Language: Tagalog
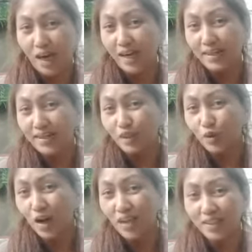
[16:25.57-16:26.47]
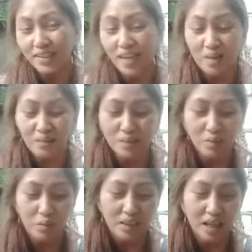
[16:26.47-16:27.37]
Kahit ito nga lang gamit
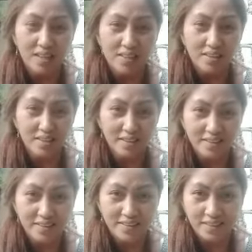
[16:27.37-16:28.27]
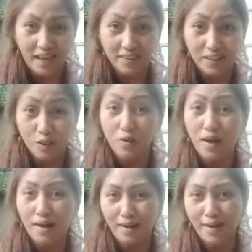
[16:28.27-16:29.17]
mo, malakas na eh. Kahit ito
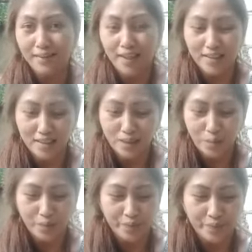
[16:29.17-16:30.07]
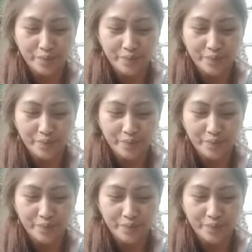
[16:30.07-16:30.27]
lang, ang dala-dala mo.